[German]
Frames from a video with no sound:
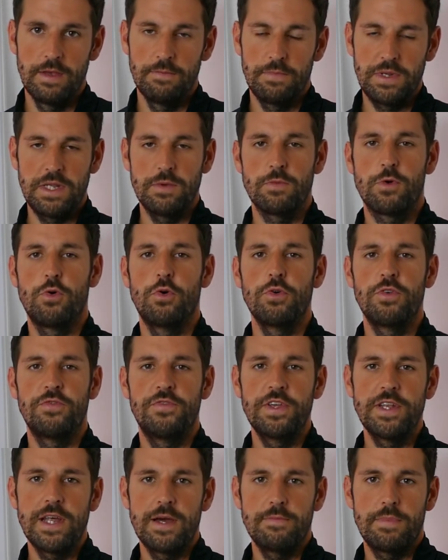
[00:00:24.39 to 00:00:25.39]
Mit dem Code
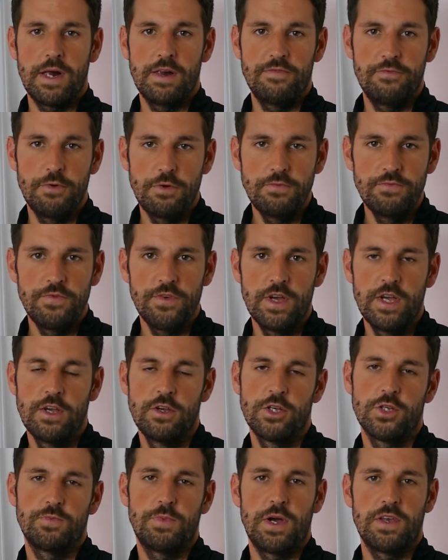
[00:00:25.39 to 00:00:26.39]
FITTERN bei 5
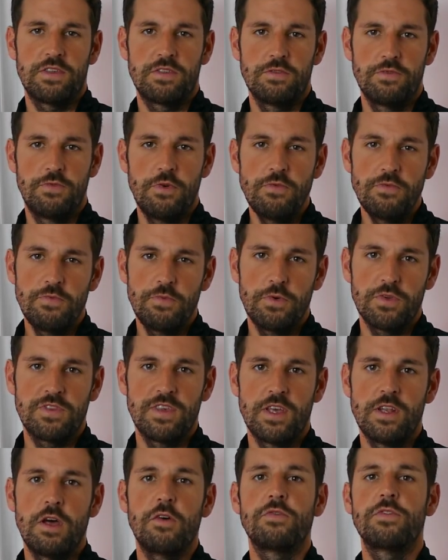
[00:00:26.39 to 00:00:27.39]
sparst du
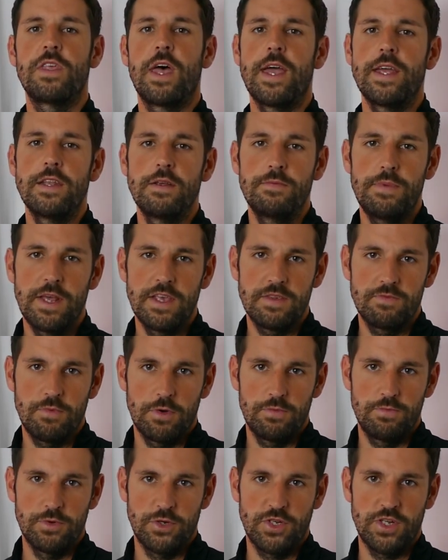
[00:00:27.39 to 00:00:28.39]
5% auf deine
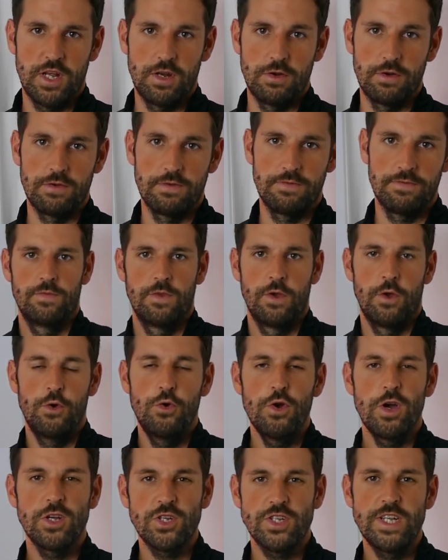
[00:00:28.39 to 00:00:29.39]
BlazePod-Bestellung.
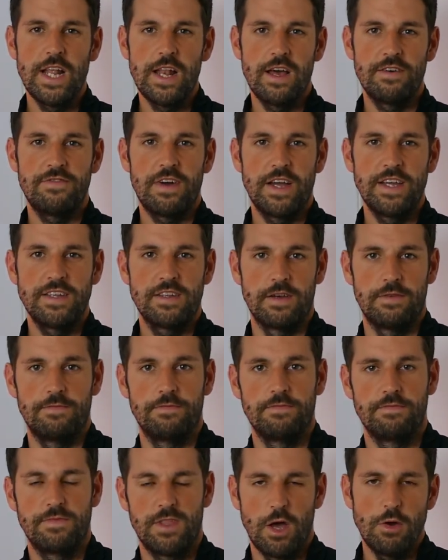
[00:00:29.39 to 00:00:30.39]
Höher, schneller, weiter.
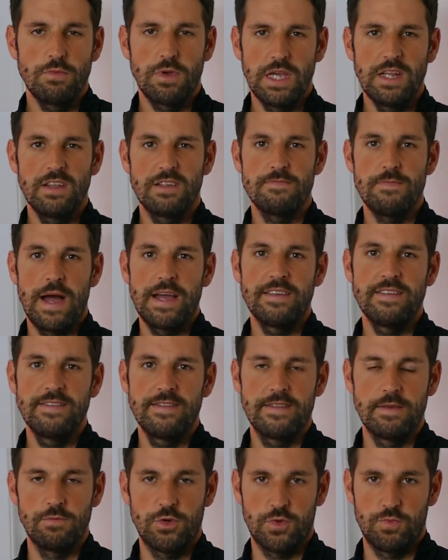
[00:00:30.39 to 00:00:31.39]
Darum geht es
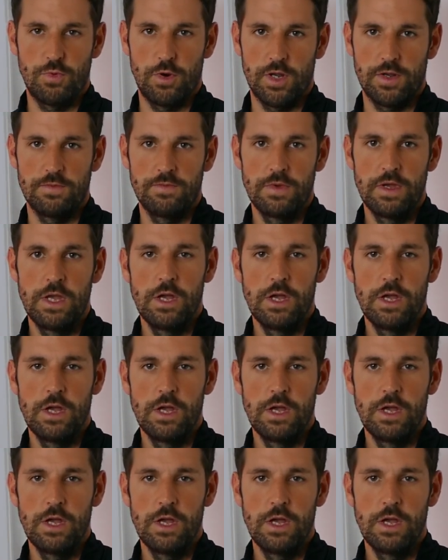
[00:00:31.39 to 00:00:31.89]
meistens im Sport.